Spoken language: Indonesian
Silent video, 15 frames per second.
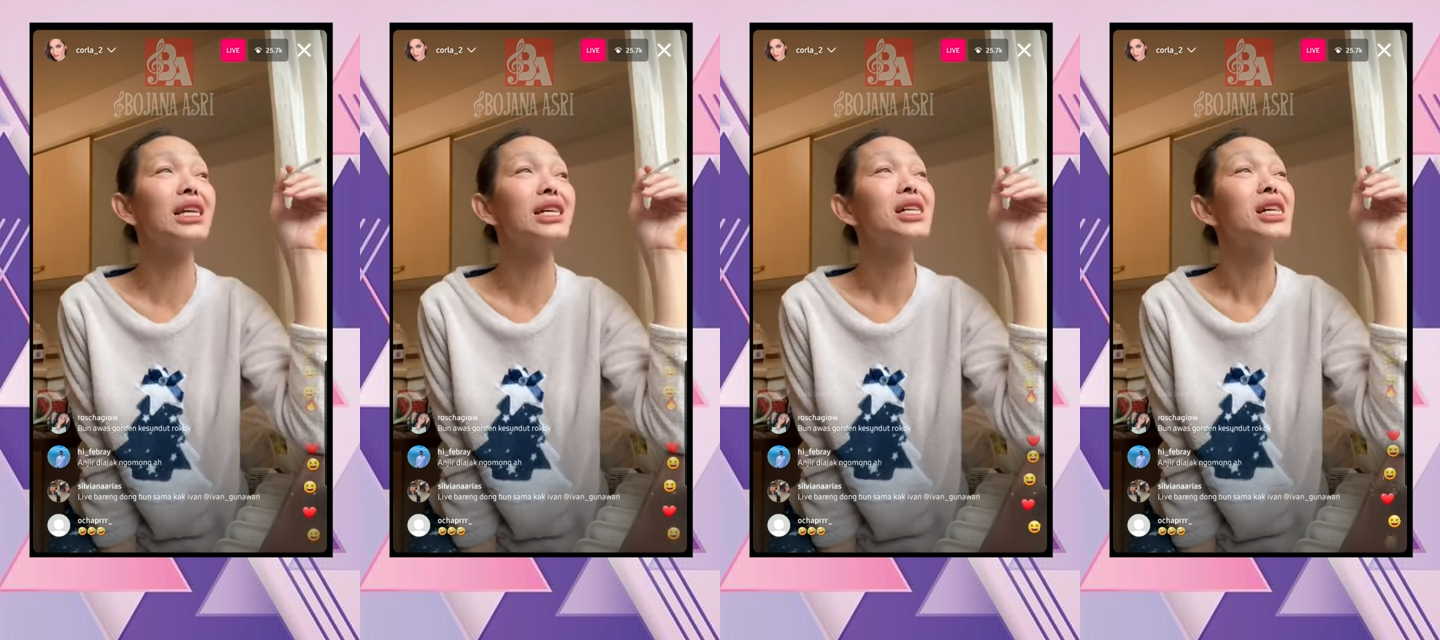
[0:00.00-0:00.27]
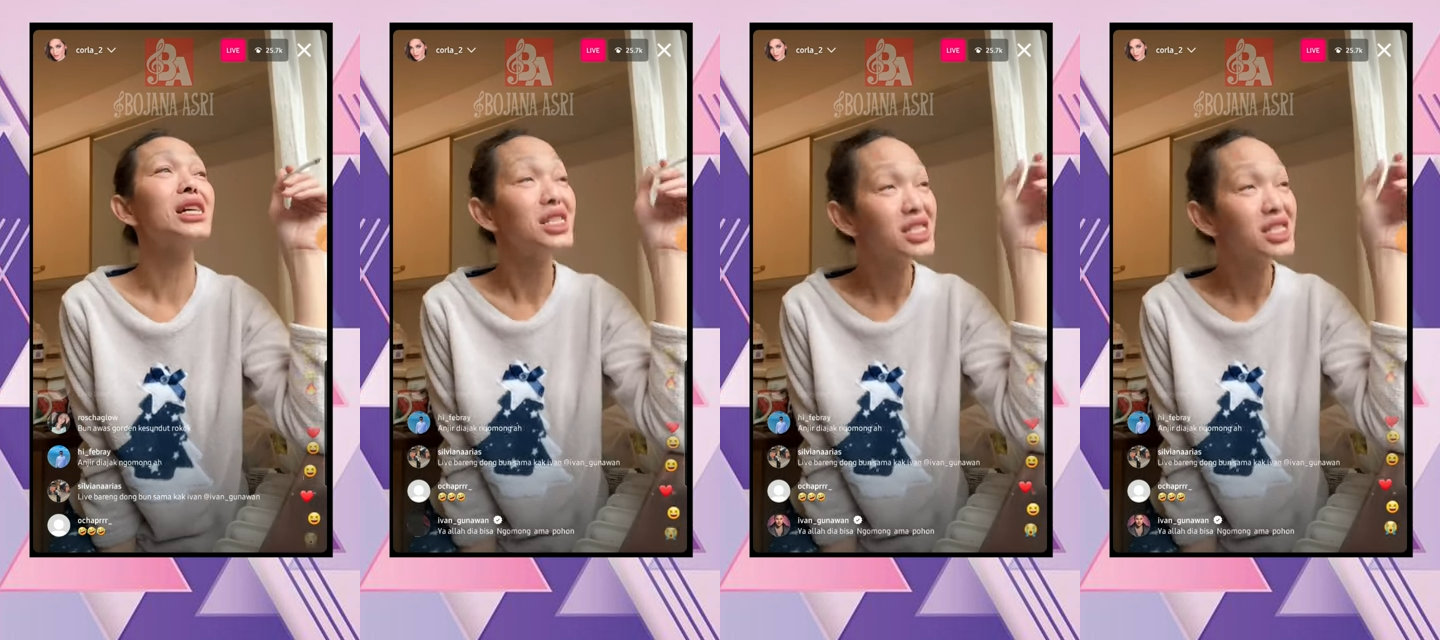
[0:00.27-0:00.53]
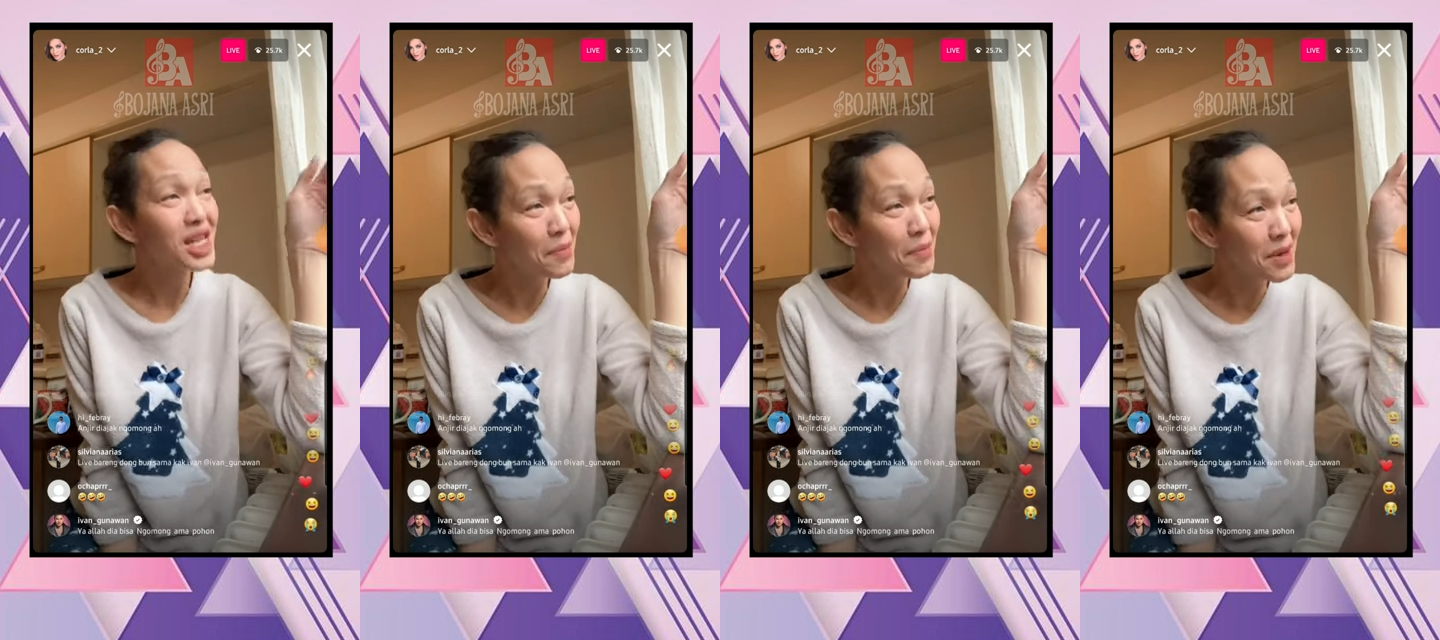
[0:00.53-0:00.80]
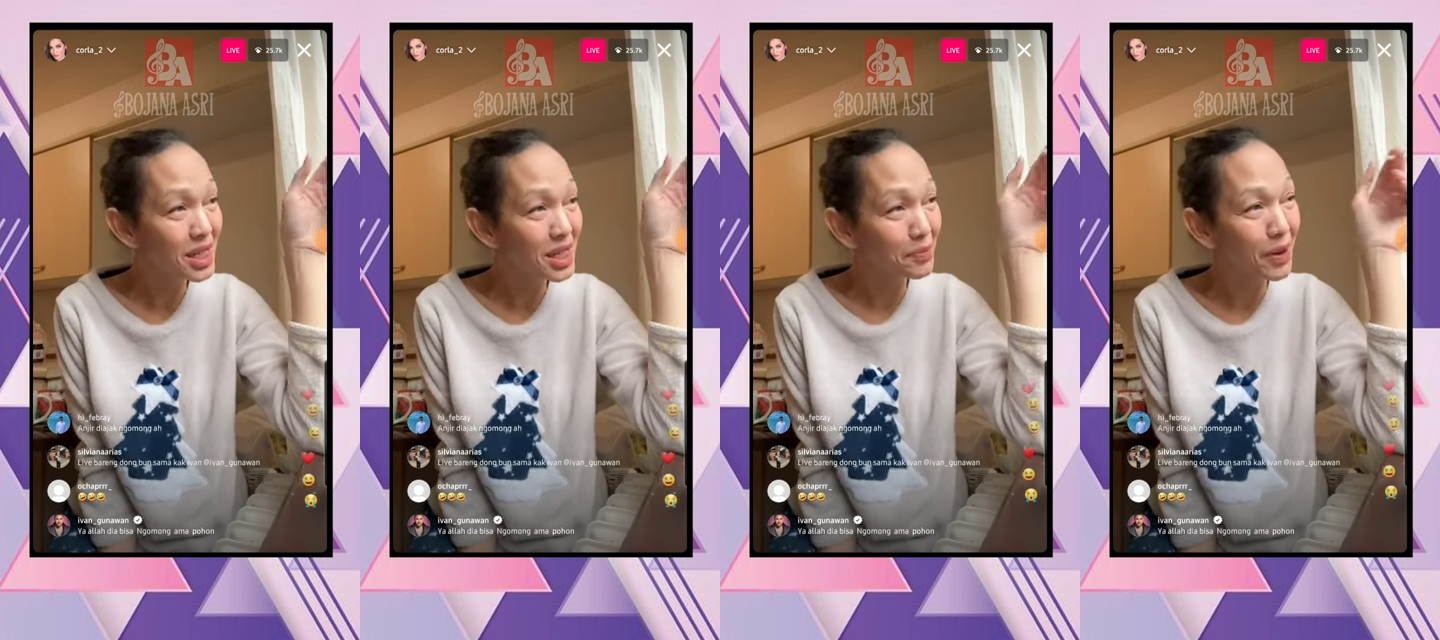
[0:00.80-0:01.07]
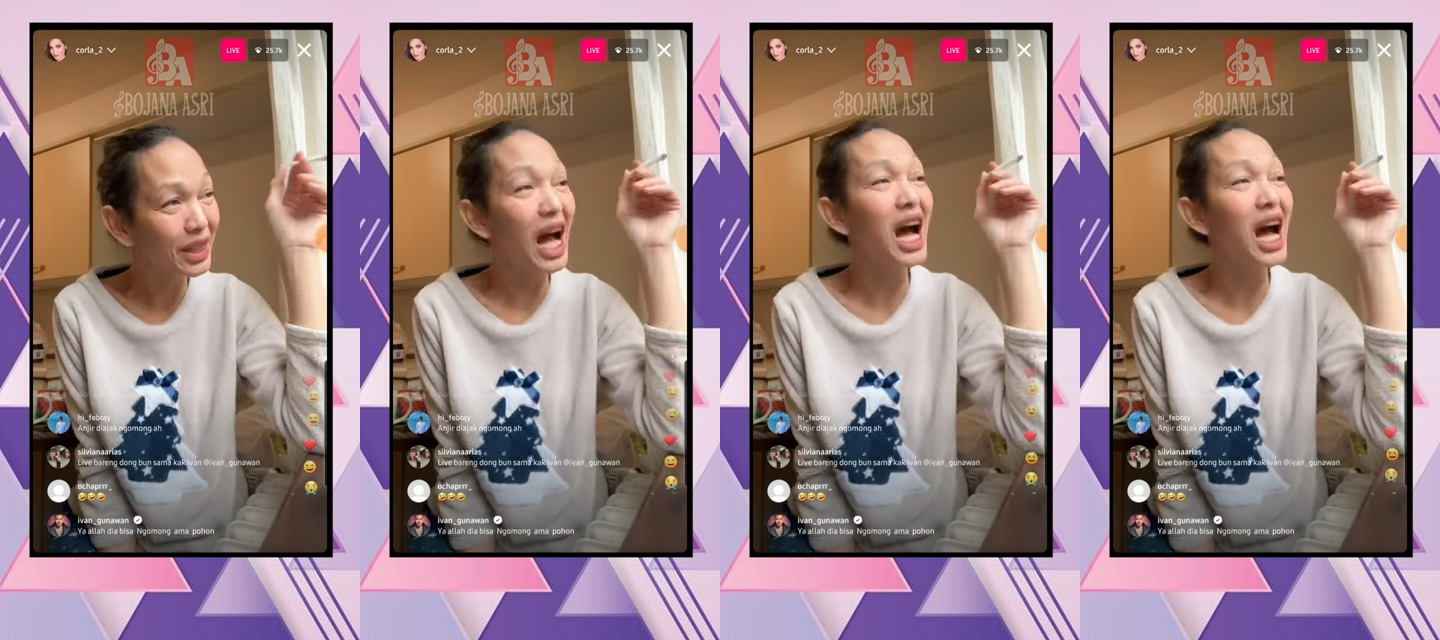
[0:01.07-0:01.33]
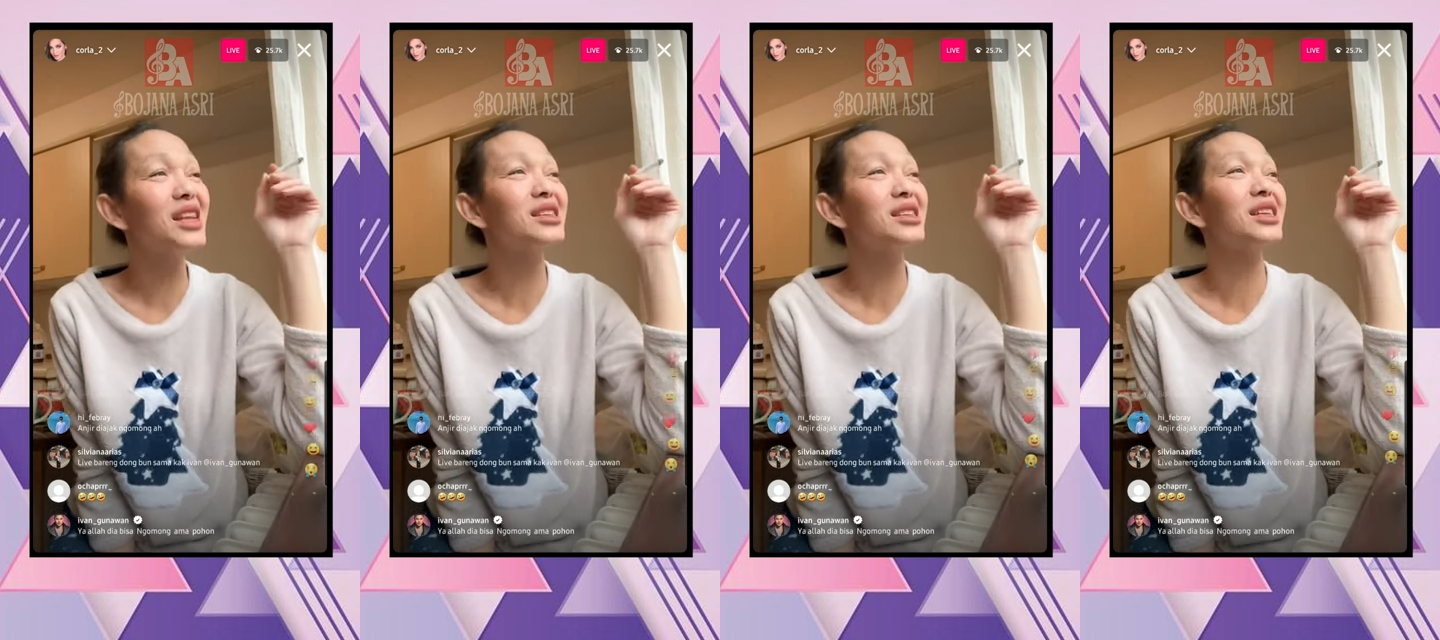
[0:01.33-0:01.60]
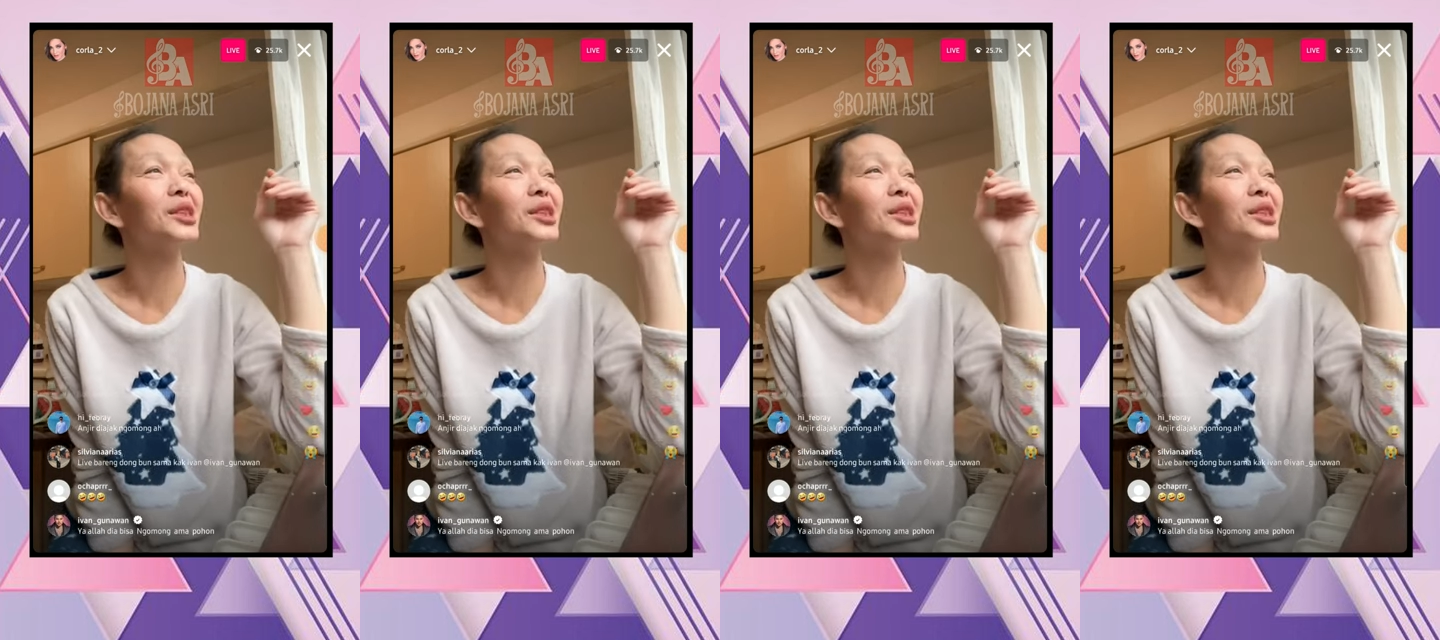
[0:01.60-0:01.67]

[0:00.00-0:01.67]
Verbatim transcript: Dia masih bertahan di situ.